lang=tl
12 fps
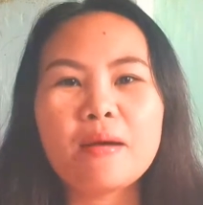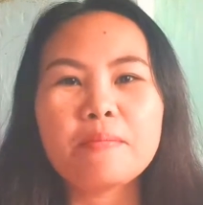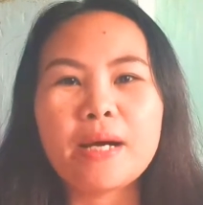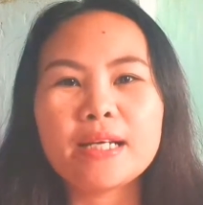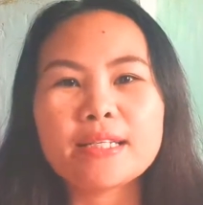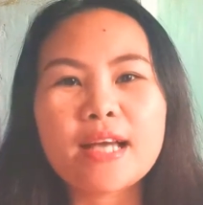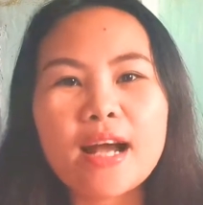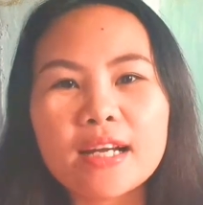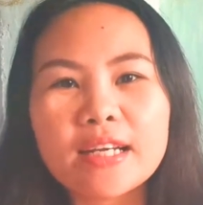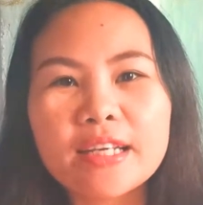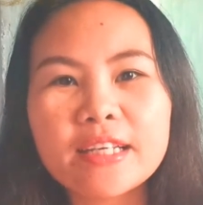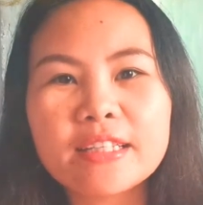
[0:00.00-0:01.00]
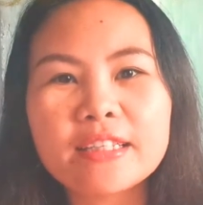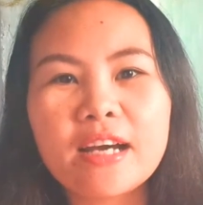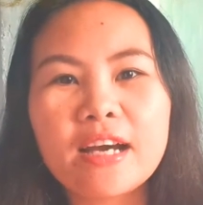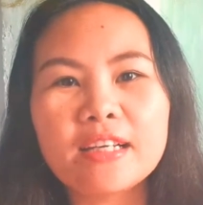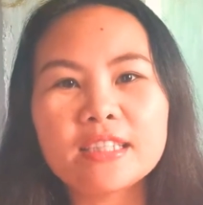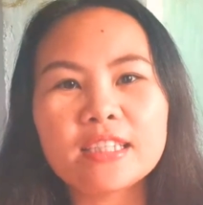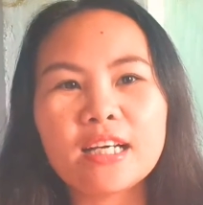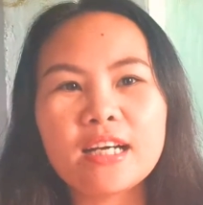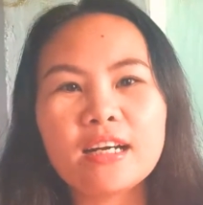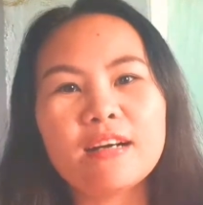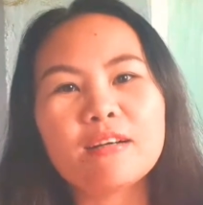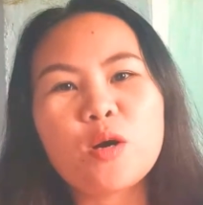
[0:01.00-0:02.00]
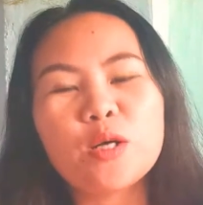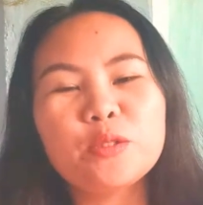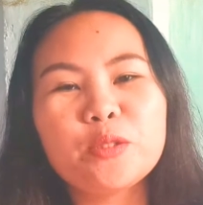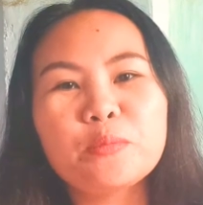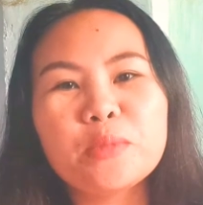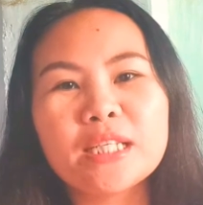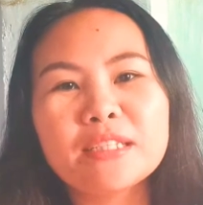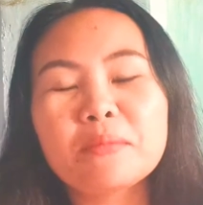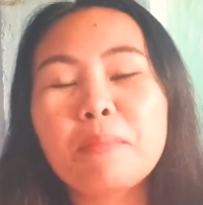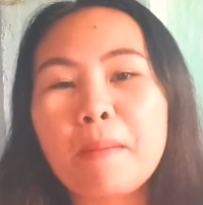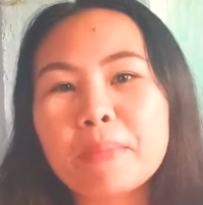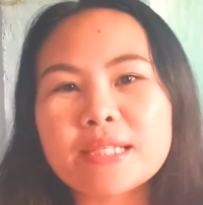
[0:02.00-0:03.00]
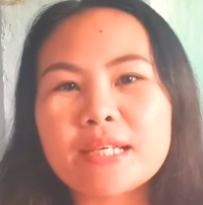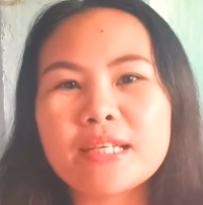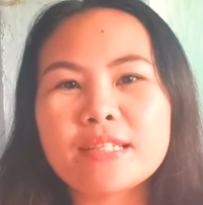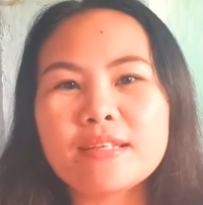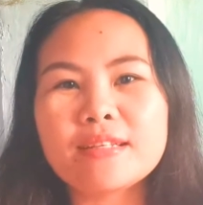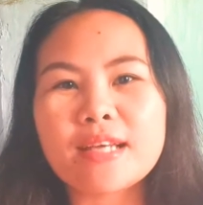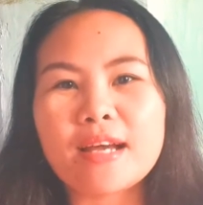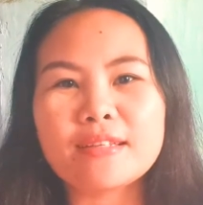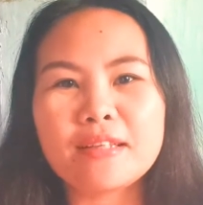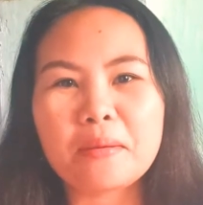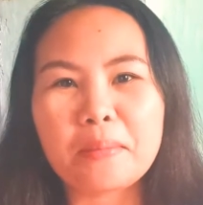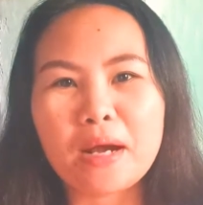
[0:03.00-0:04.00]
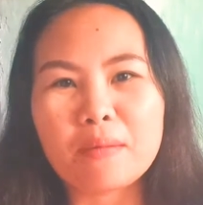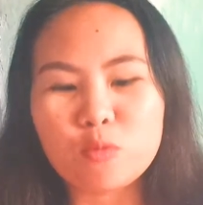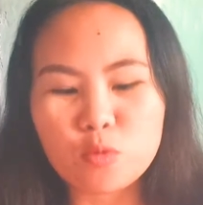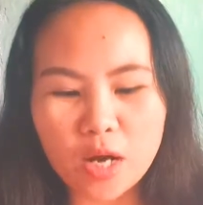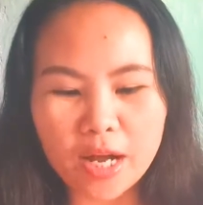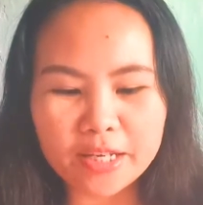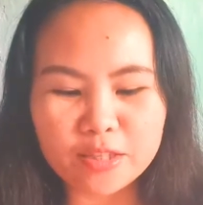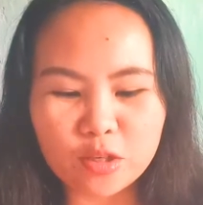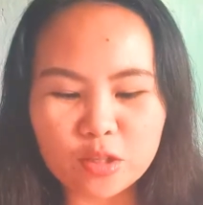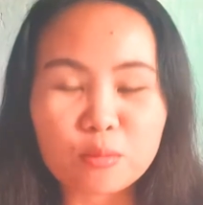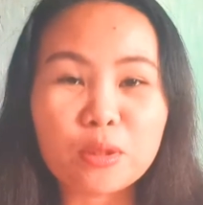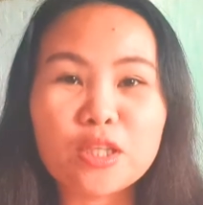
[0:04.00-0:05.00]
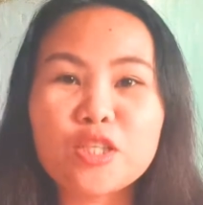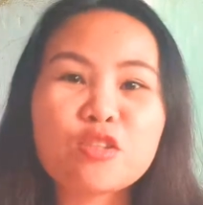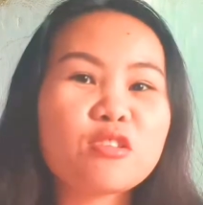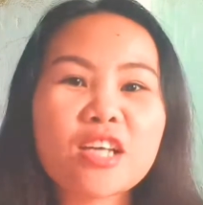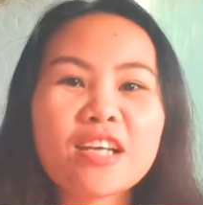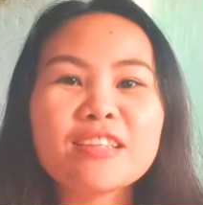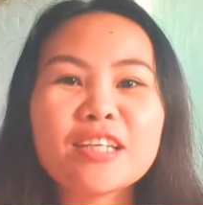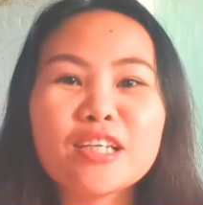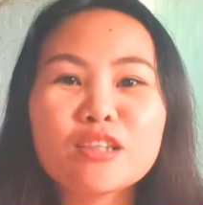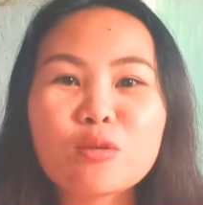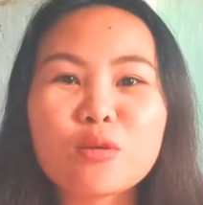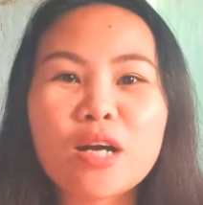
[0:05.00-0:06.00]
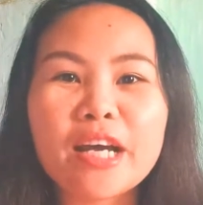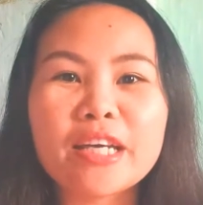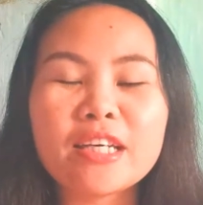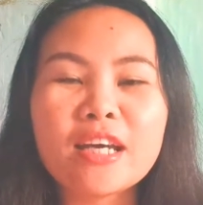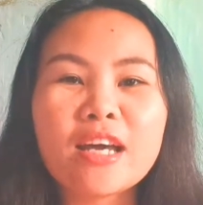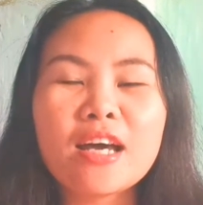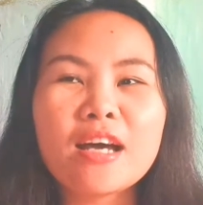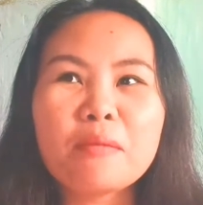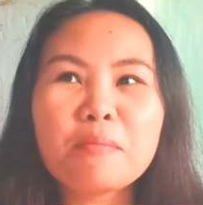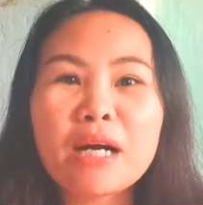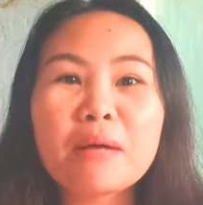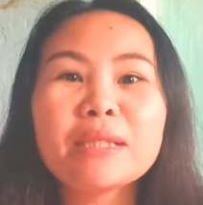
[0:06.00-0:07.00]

para sa akin at uh, kung ano yung mga nagpapasaya din sa kanilang mga buhay. So, itong mga estudyanteng ito ay mga